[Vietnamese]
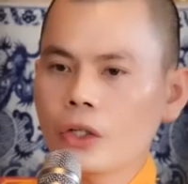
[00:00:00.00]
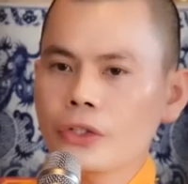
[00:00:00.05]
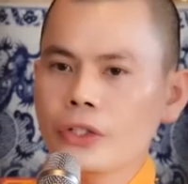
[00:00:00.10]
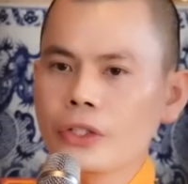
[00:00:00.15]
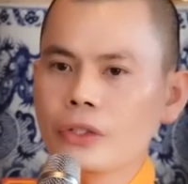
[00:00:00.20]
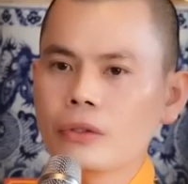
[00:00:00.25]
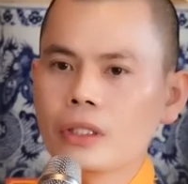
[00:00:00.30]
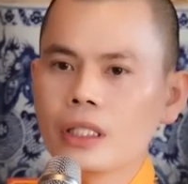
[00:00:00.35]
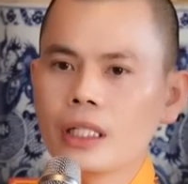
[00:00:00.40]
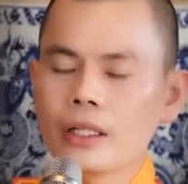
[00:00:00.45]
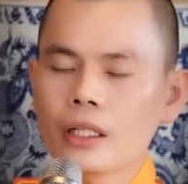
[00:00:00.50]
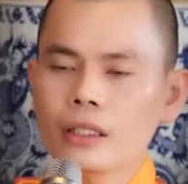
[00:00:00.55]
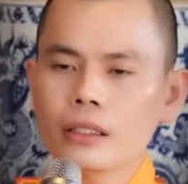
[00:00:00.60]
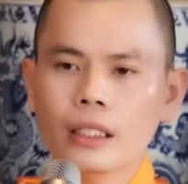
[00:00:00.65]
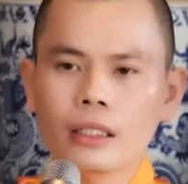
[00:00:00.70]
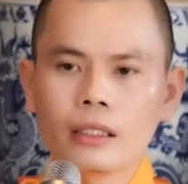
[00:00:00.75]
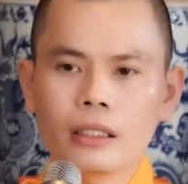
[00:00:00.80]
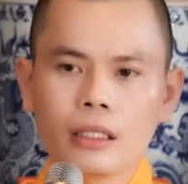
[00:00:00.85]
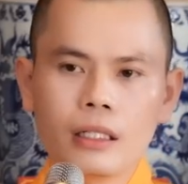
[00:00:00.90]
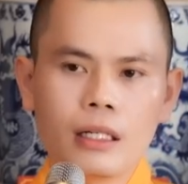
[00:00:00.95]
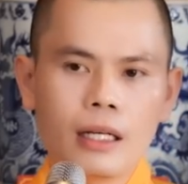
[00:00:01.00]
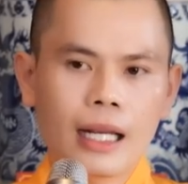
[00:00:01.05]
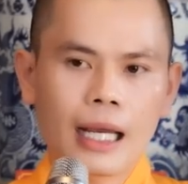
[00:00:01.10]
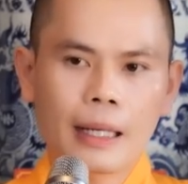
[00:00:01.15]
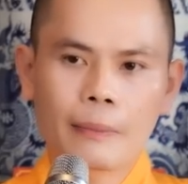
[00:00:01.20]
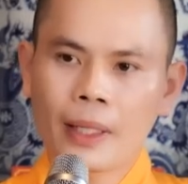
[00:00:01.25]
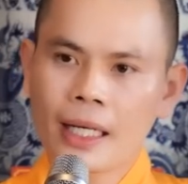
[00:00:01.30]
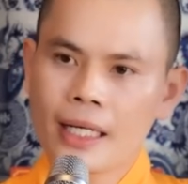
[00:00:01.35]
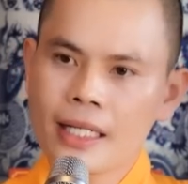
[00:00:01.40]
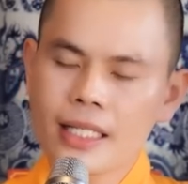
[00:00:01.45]
Có nhiều người nói thầy ơi,
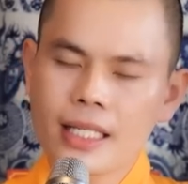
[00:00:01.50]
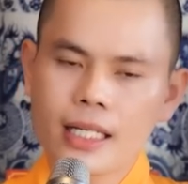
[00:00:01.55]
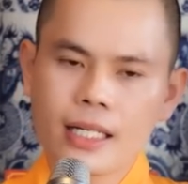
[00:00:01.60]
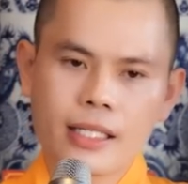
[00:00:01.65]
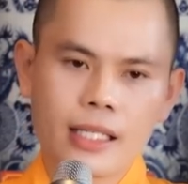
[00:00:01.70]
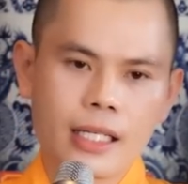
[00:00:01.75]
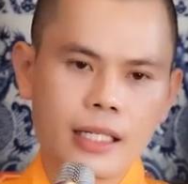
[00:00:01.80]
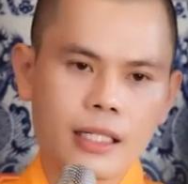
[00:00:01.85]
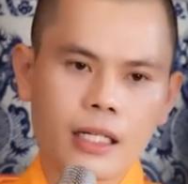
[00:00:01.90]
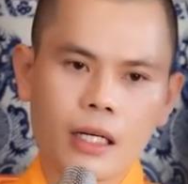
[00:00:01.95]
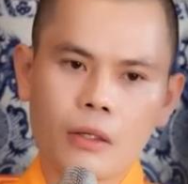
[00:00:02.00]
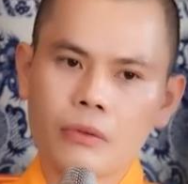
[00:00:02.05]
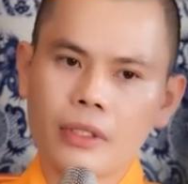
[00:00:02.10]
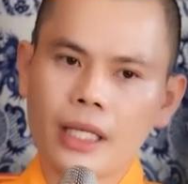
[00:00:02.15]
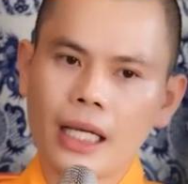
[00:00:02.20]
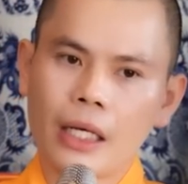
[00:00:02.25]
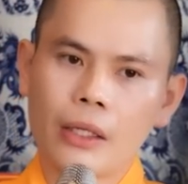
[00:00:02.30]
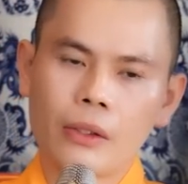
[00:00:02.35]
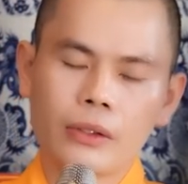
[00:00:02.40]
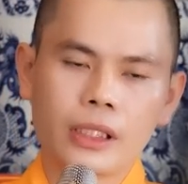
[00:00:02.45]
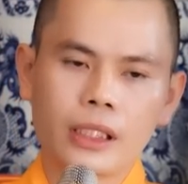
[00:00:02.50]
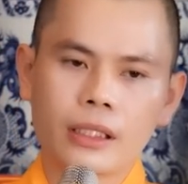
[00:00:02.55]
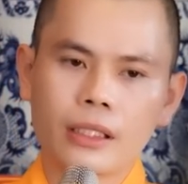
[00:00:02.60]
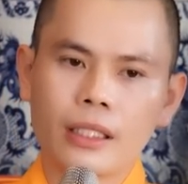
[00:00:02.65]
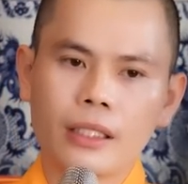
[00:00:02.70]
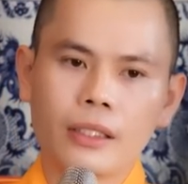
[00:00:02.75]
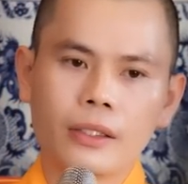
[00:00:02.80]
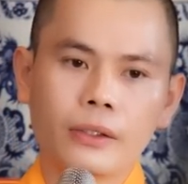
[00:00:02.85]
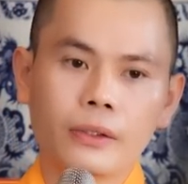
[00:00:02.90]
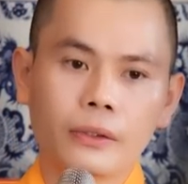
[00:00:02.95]
làm ăn chân chính không giàu được
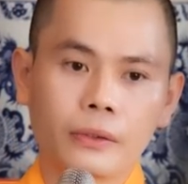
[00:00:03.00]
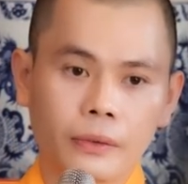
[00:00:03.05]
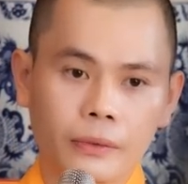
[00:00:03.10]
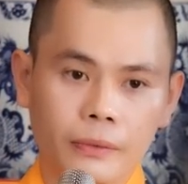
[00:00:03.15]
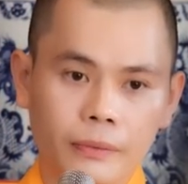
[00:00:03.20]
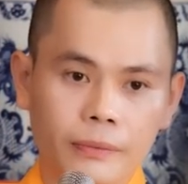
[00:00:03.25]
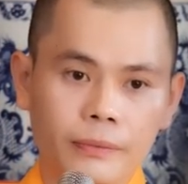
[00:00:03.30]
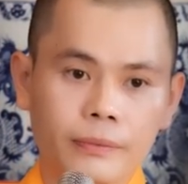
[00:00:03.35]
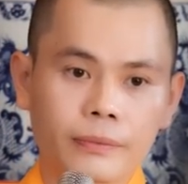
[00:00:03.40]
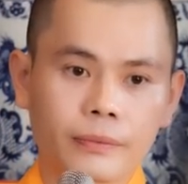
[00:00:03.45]
đâu.